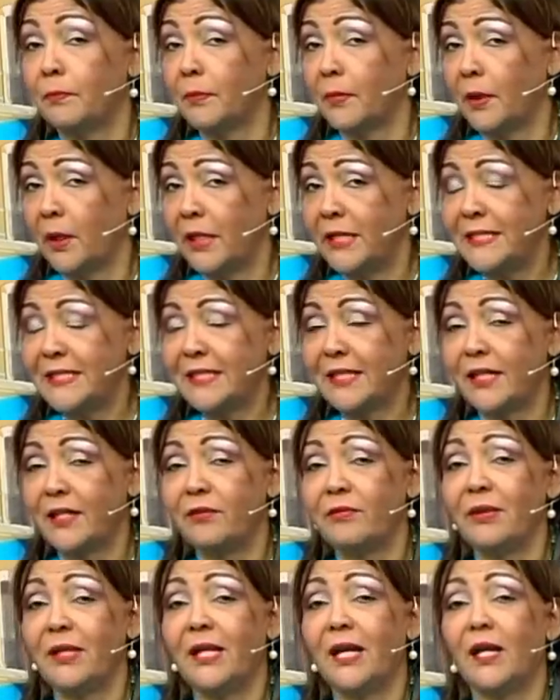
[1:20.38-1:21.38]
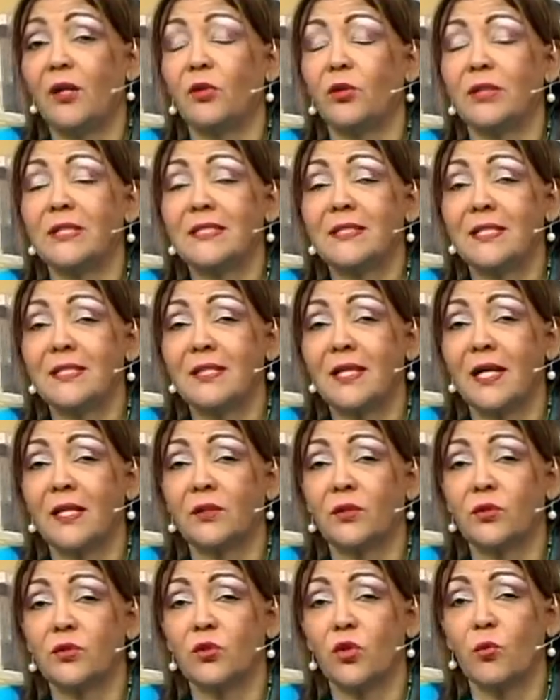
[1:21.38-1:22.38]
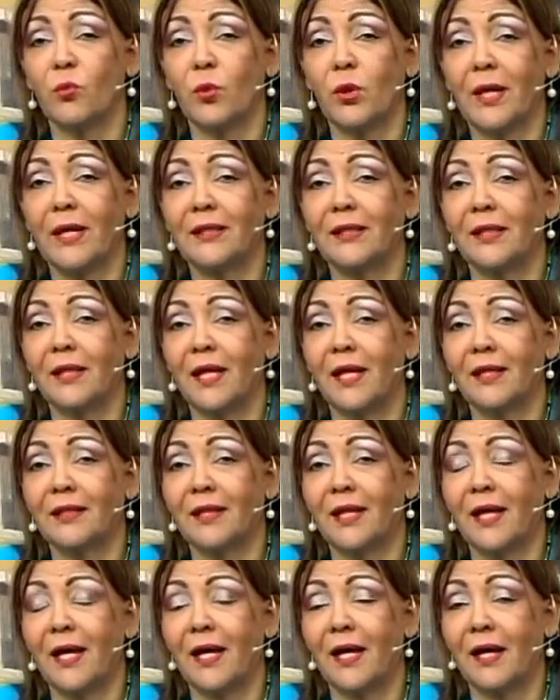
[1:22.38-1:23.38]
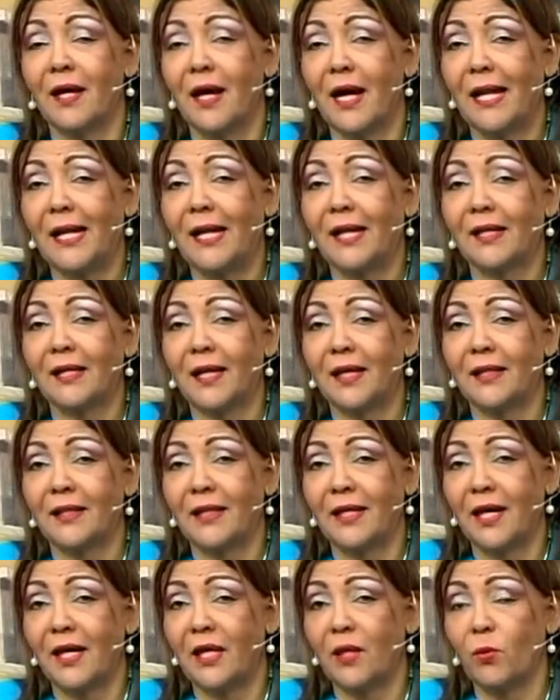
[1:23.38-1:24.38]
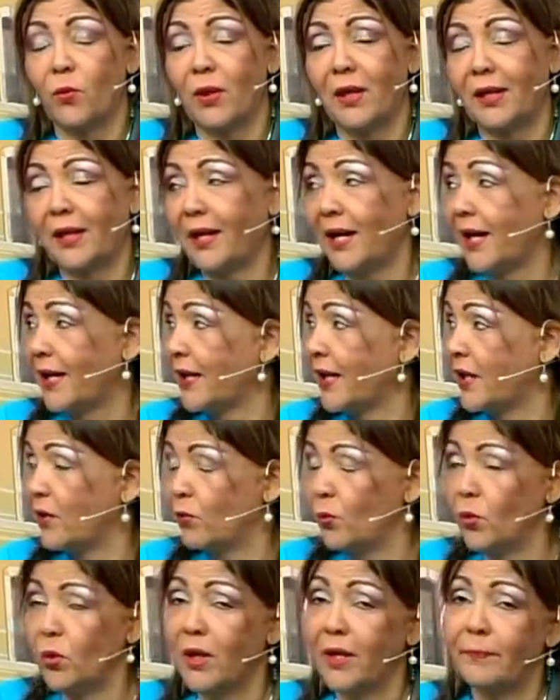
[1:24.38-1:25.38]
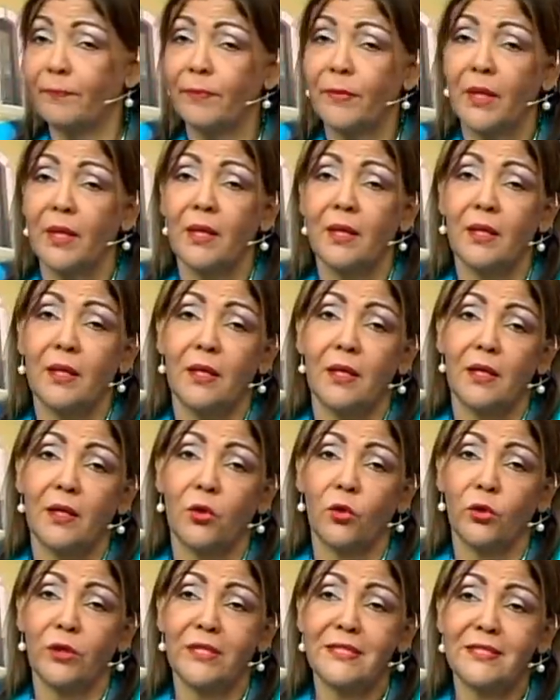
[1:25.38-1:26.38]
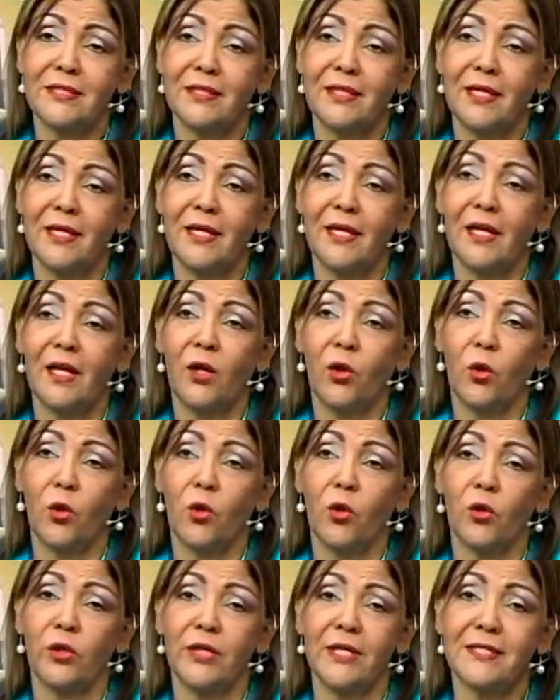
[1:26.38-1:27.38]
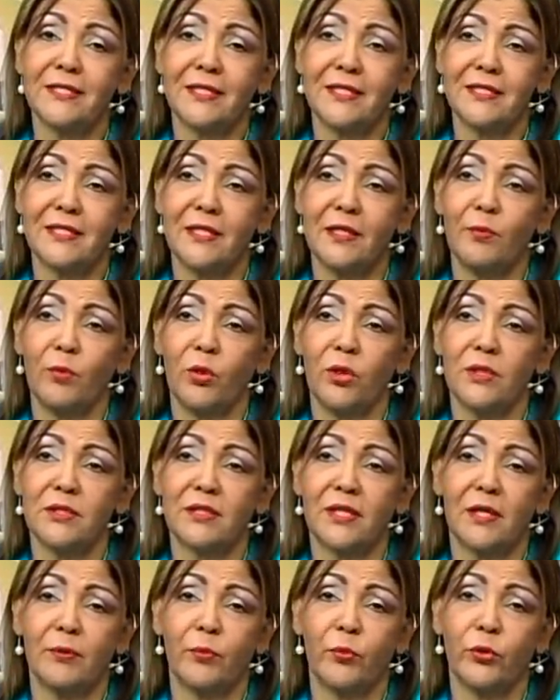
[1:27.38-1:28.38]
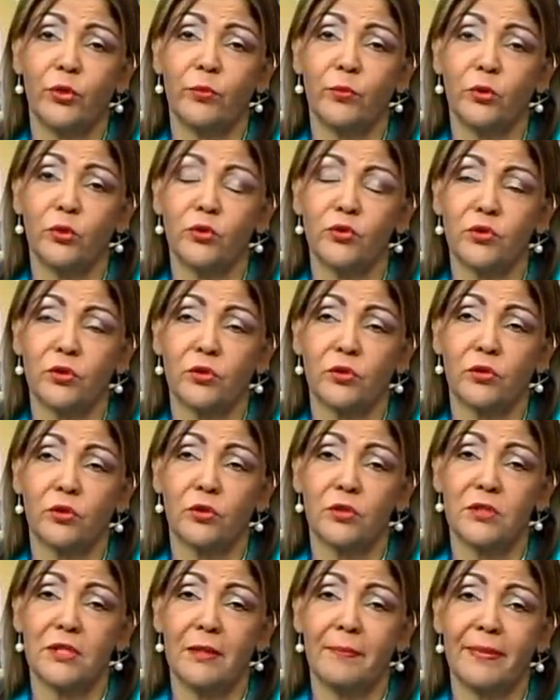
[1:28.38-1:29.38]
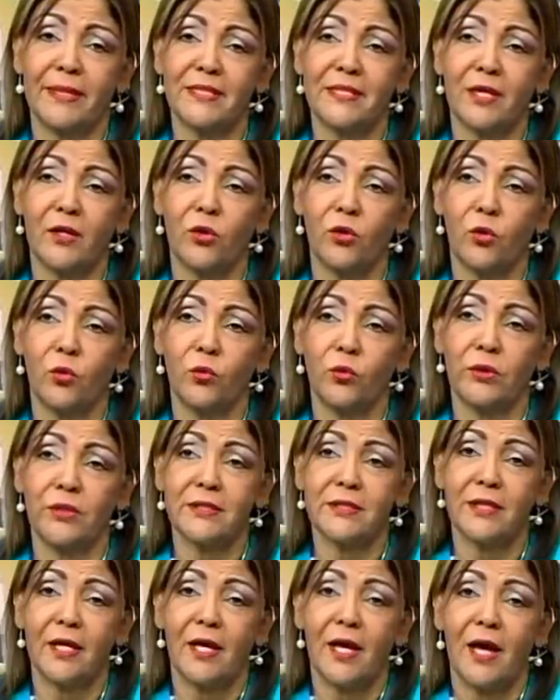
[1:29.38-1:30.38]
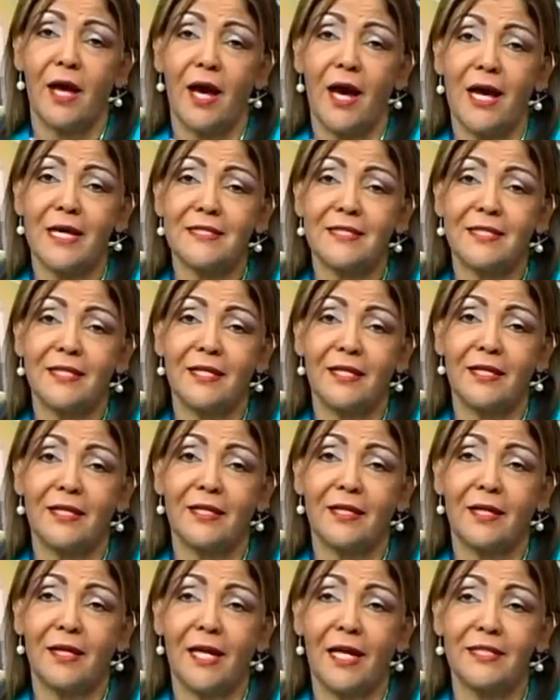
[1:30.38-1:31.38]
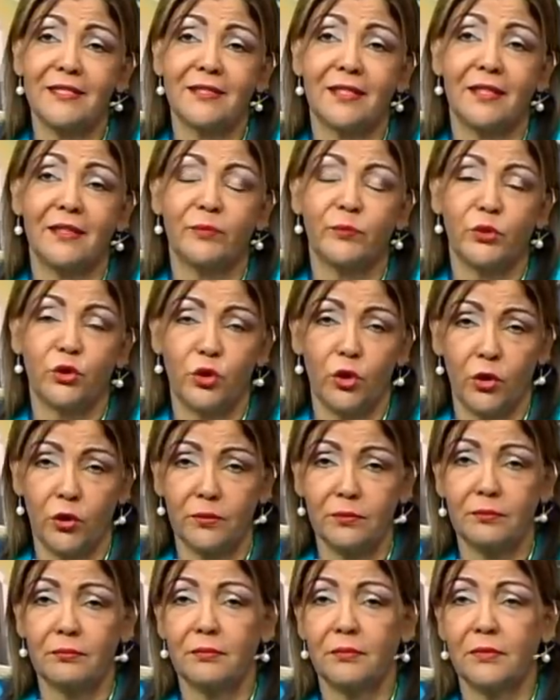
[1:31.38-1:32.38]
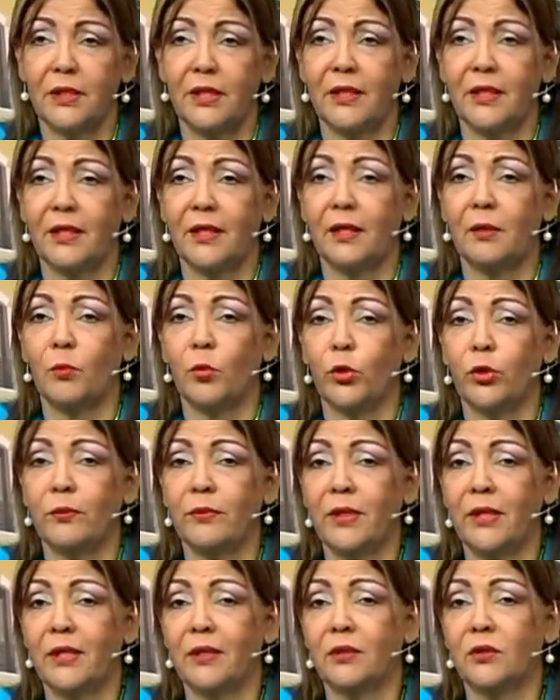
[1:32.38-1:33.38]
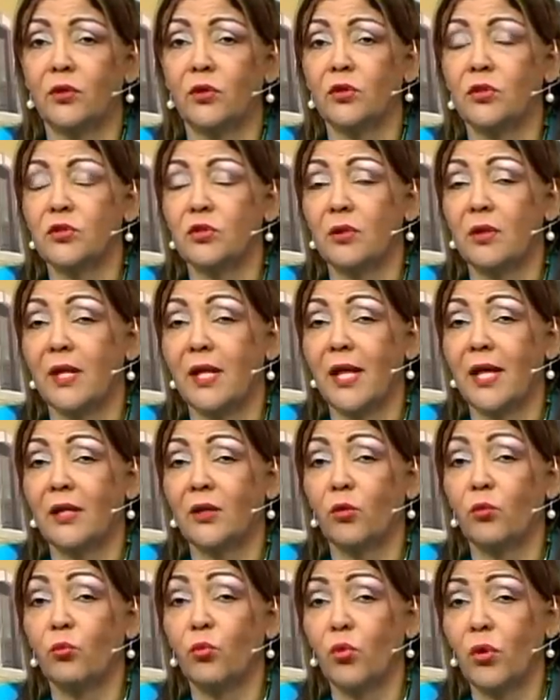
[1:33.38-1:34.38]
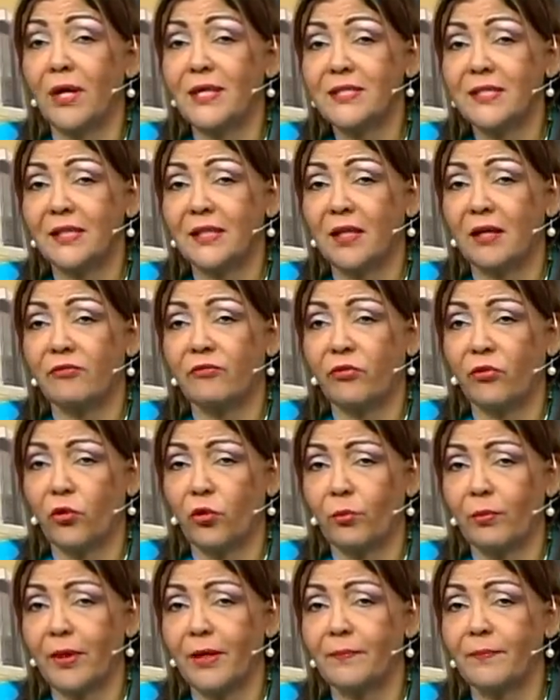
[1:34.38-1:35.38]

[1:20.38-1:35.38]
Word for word: inscribir a Lorenza Santos como candidata a la alcaldía de Guadalajara de Buga. Con este logo y este símbolo es que pudimos nosotros el pasado lunes hacer la inscripción del movimiento Ciudadano Buga se transforma,